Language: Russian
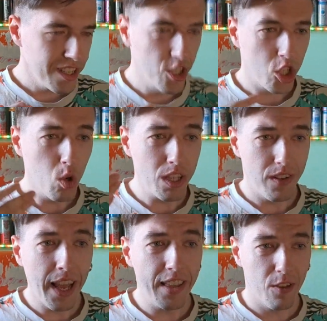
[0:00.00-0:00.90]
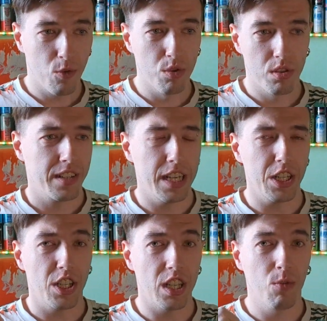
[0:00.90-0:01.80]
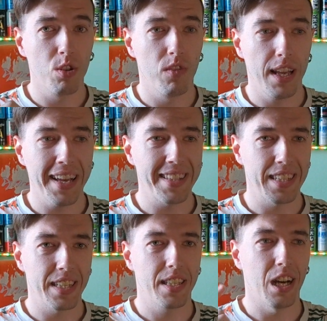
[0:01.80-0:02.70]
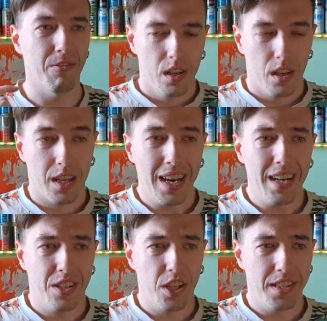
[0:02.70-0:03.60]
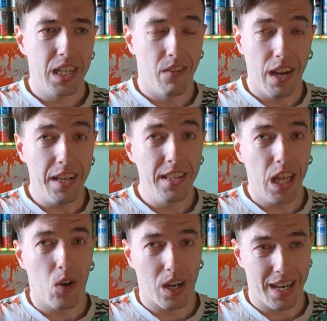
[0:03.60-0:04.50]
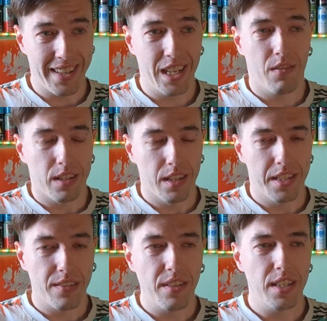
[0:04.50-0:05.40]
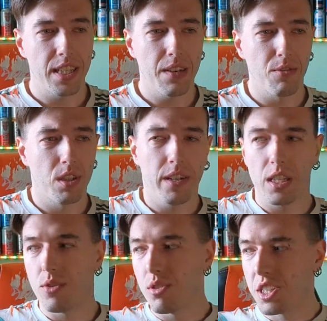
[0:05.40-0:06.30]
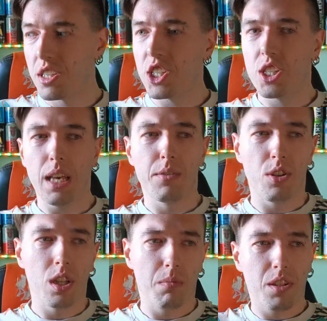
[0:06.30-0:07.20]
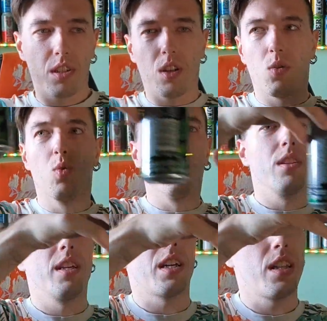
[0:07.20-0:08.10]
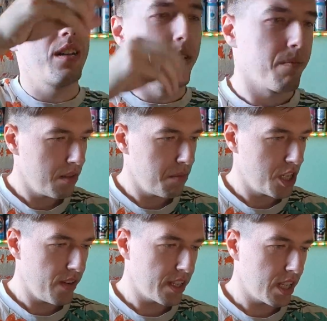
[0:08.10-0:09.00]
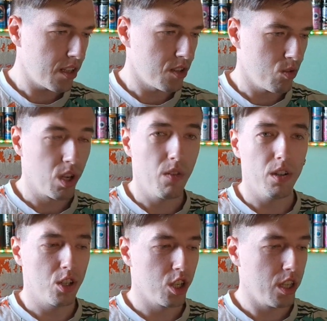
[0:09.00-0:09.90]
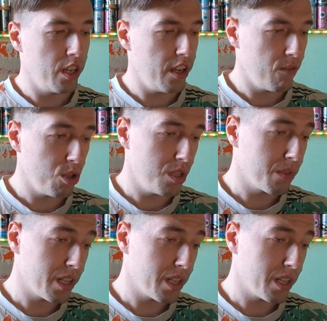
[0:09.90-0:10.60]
И что у нас влияет на вкус? Конечно же, на вкус влияет состав. Я, честно говоря, не знаю, как адекватно сравнить составы, но давайте все-таки зачитаем, что написано у торнадо. Пищевая ценность. Углеводы 4,8